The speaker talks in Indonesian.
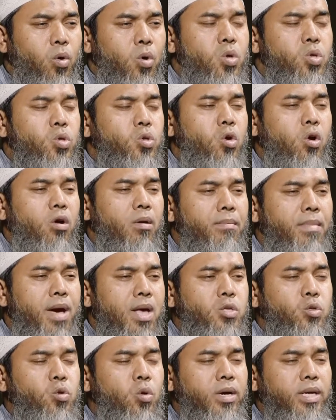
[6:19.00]
untuk
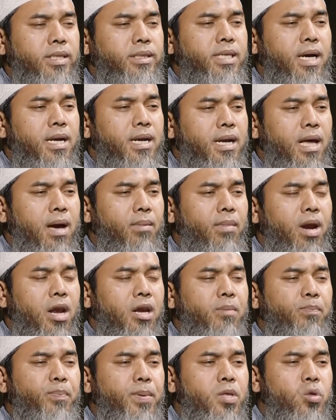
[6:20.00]
masuk ke jannah
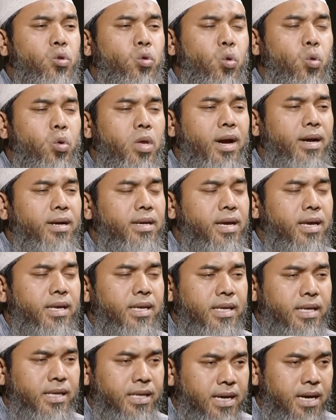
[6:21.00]
melalui pintu yang dia
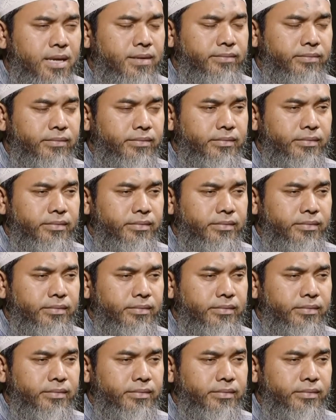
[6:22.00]
inginkan.